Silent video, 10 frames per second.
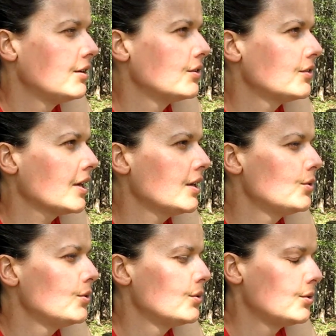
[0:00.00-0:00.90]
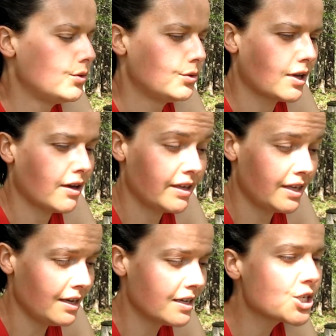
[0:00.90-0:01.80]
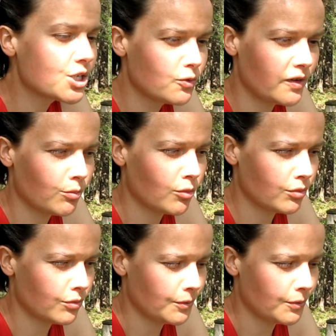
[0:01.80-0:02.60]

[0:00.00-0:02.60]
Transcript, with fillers: en train de, de travailler. Là, j'ai ouvert mon...